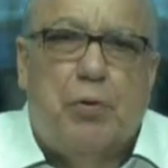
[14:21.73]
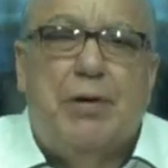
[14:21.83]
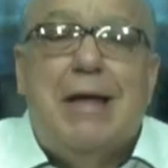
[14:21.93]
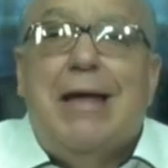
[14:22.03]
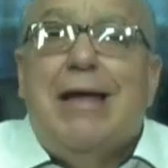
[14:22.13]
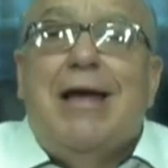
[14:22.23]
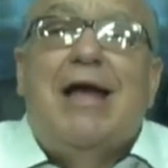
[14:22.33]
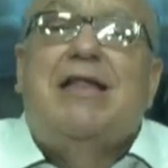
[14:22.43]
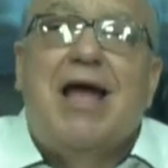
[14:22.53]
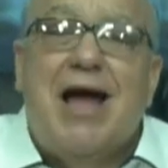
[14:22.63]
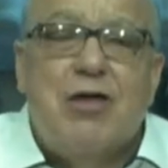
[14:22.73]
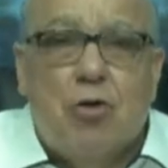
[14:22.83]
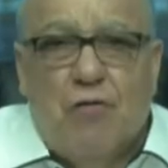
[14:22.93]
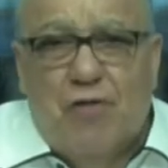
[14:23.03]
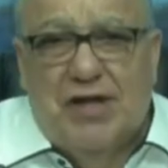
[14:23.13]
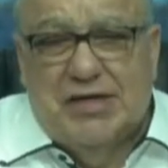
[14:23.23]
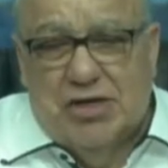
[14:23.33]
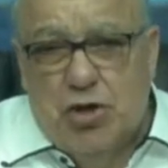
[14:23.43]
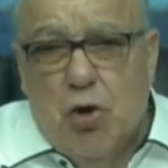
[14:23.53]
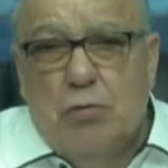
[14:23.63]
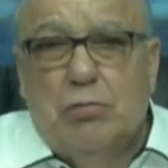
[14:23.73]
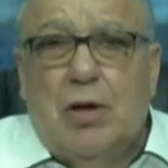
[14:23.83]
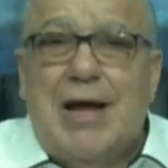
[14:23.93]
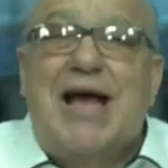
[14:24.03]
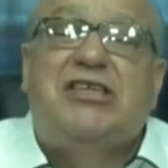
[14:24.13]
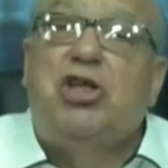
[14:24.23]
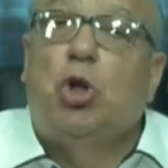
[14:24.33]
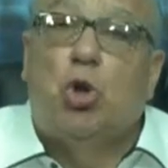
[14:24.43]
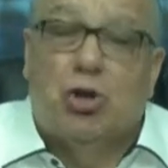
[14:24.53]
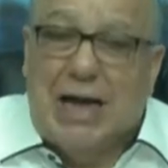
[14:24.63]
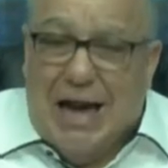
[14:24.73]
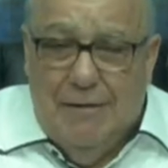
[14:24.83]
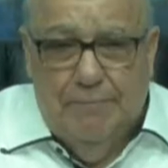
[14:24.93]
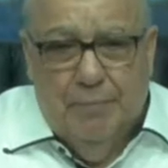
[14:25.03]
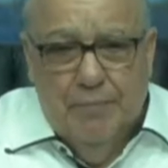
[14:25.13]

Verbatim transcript: Pues este año no fue la excepción, un éxito total.